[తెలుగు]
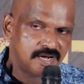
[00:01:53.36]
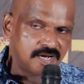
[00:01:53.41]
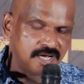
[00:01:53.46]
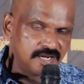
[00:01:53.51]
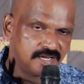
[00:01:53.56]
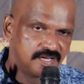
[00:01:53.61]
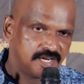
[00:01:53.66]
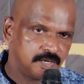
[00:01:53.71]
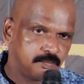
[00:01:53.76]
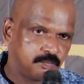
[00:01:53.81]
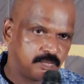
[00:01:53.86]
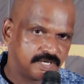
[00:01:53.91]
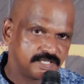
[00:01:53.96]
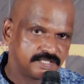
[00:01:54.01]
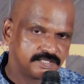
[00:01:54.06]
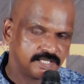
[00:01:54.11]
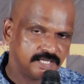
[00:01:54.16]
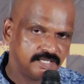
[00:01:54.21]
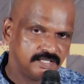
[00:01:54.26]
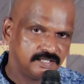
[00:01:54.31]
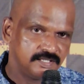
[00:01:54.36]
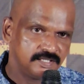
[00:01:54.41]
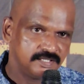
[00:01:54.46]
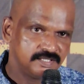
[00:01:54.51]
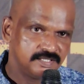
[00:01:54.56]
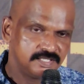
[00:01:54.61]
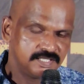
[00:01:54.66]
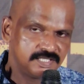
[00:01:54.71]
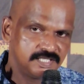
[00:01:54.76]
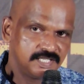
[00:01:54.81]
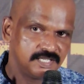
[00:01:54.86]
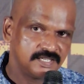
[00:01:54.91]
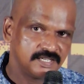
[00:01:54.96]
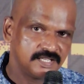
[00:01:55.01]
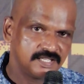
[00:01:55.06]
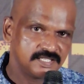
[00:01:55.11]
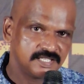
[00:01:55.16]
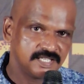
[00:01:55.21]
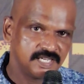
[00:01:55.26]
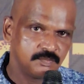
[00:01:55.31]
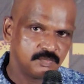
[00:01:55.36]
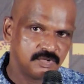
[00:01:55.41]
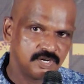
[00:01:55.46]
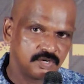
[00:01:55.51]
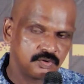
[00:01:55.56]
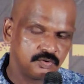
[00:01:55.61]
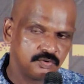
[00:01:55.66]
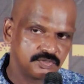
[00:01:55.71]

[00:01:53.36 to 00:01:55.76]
హండ్రెడ్ పర్సెంట్ చిన్న సినిమా